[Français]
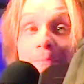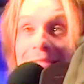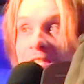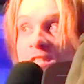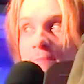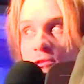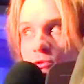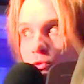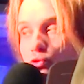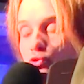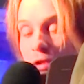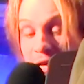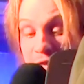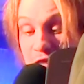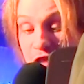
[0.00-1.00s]
pas ce qui se passe dans
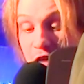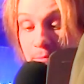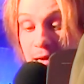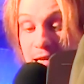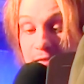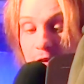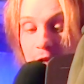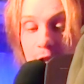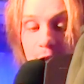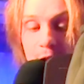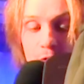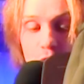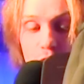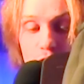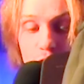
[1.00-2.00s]
l'au-delà déjà de base.
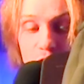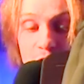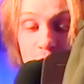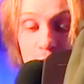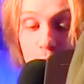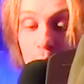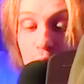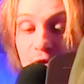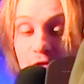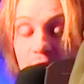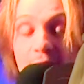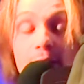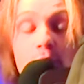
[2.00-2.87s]
Donc, euh, si on pouvait avoir